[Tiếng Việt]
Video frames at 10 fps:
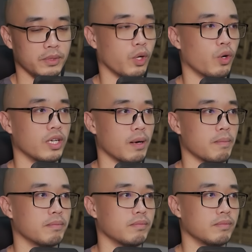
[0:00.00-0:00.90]
rồi
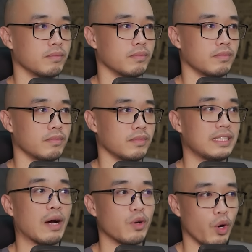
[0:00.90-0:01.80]

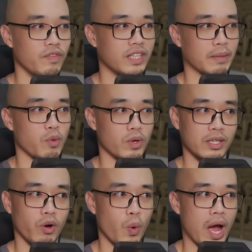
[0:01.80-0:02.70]
trao đổi với Thạch Mục
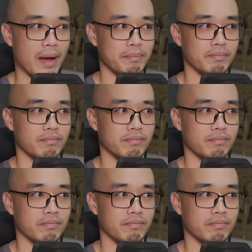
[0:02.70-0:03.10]
cái đóa hoa